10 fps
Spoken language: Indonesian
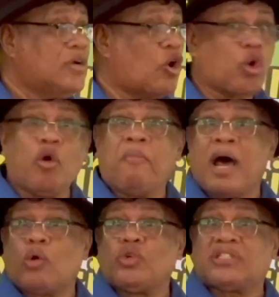
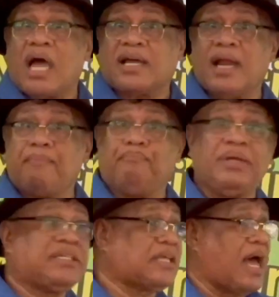Rumah rusak dan
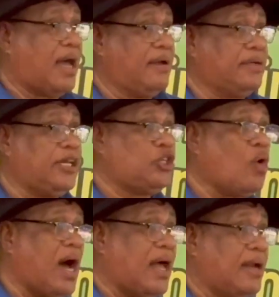bisa
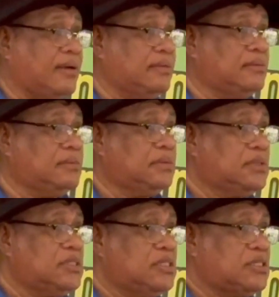dijual.
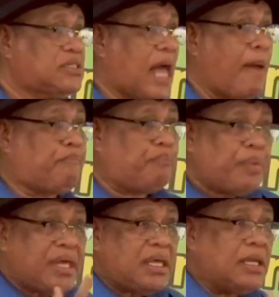
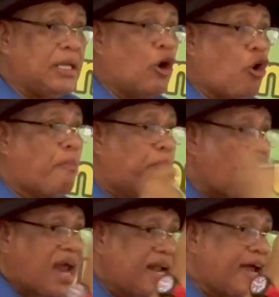Tapi
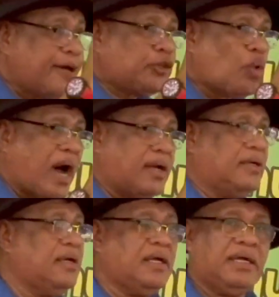hubungan dengan Tuhan
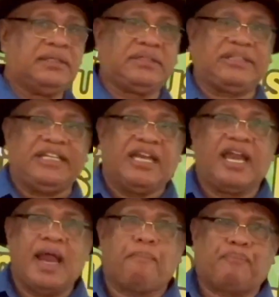
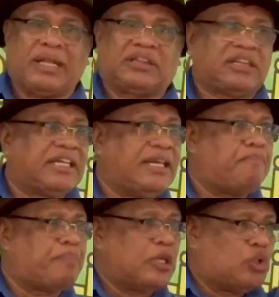tidak dapat
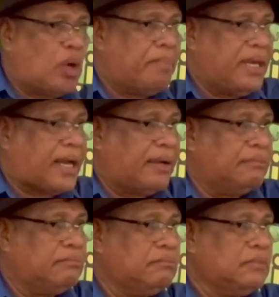diperjualbelikan.
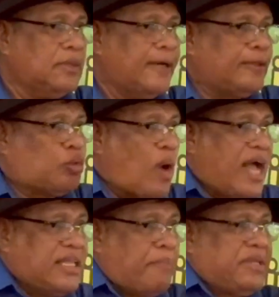Itu
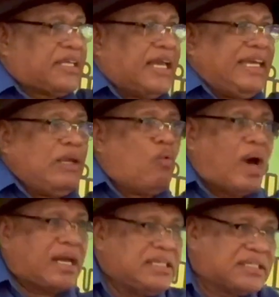hanya bisa
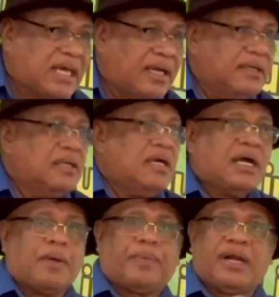diwariskan
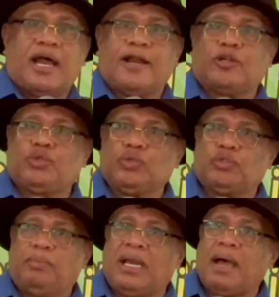kepada anak
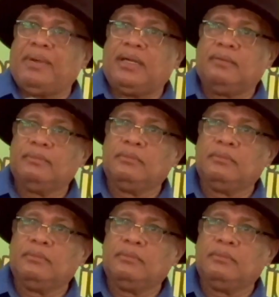cucu. Bilang amin.